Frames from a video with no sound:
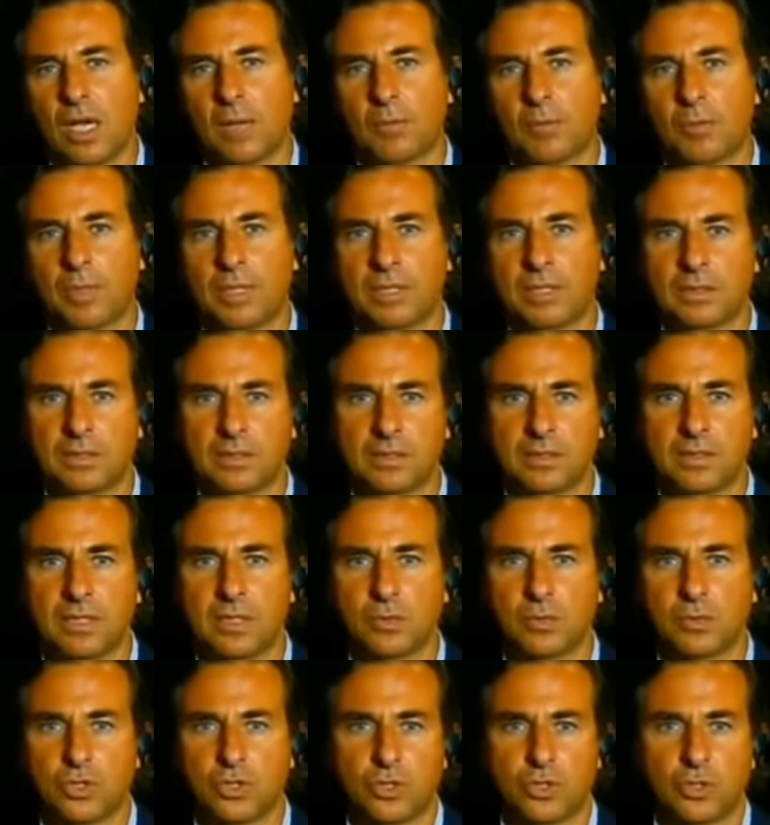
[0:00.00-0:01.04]
a momenti di
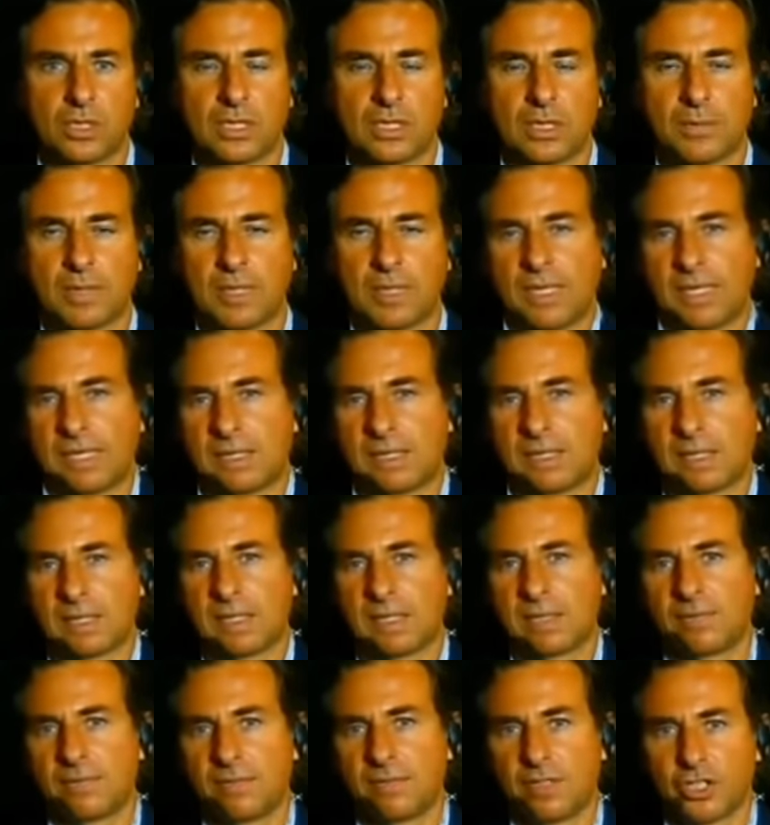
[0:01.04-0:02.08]
delusione e di amarezza che
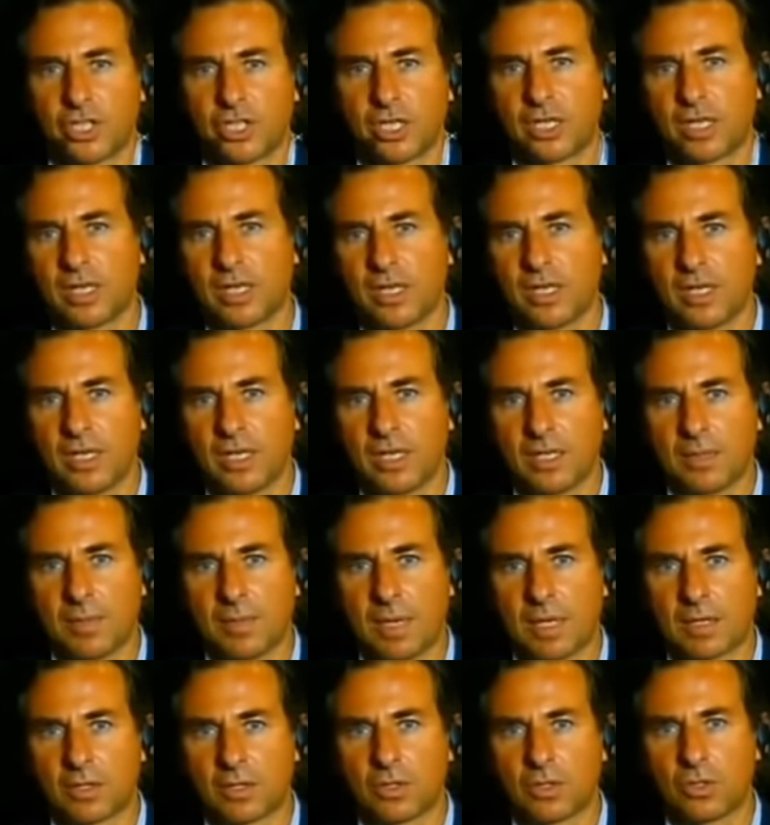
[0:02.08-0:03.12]
invece
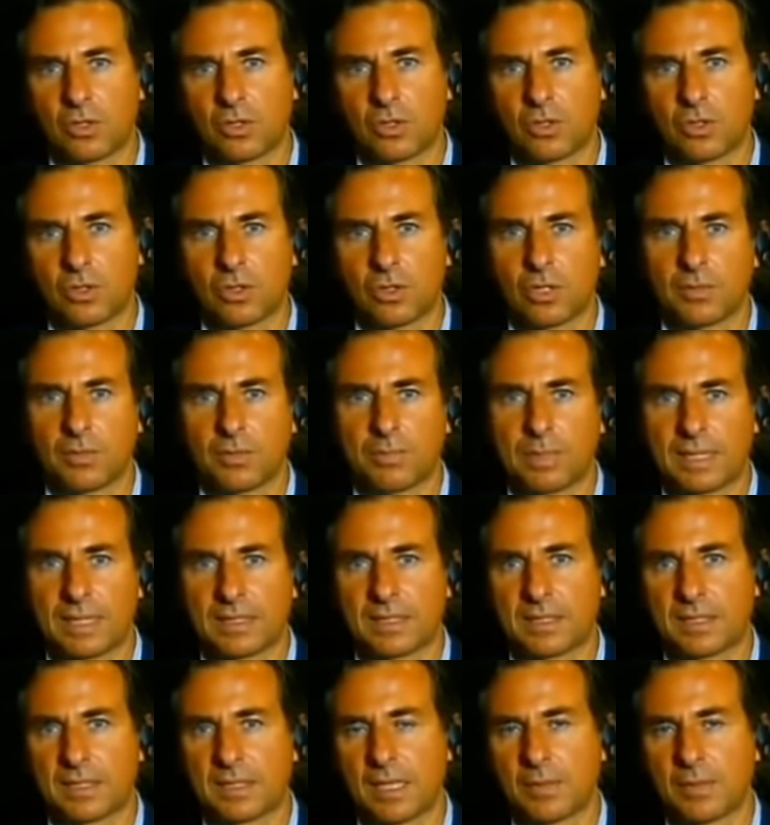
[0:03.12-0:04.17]
rimangono
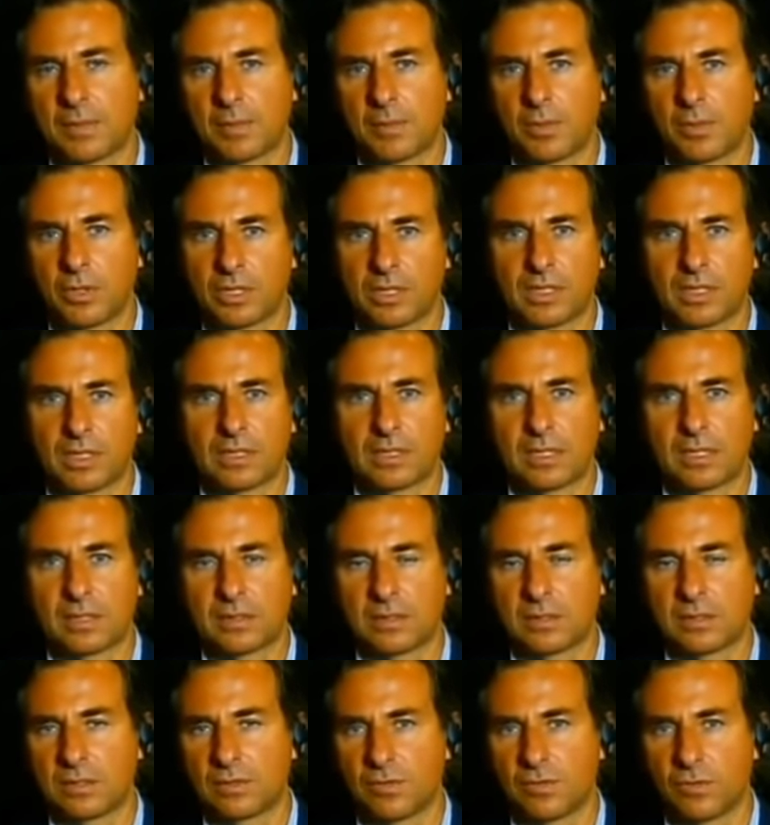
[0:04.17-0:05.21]
impressi nella memoria dei
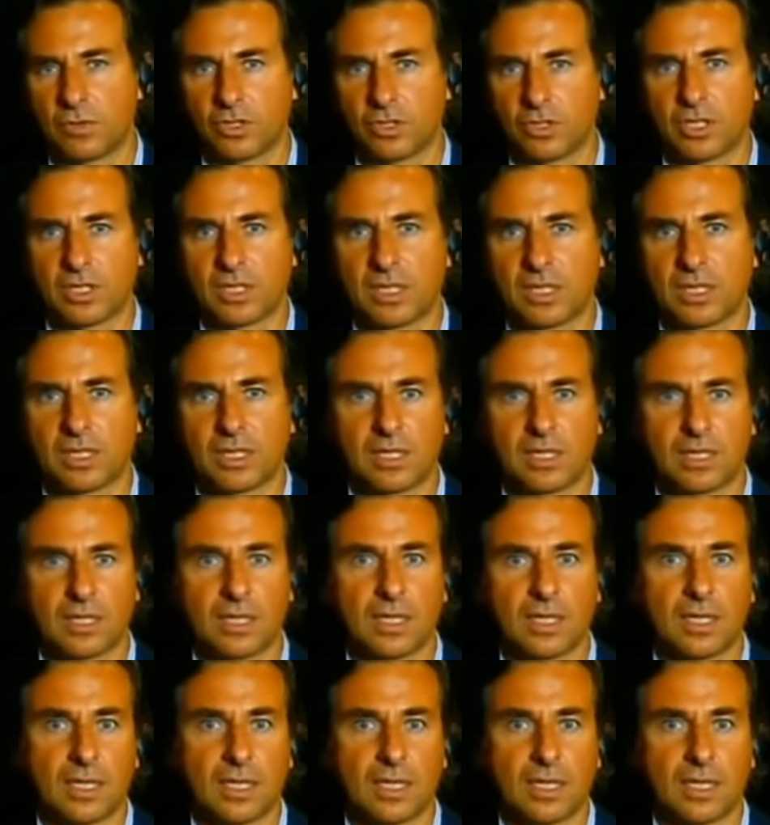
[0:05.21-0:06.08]
tanti tifosi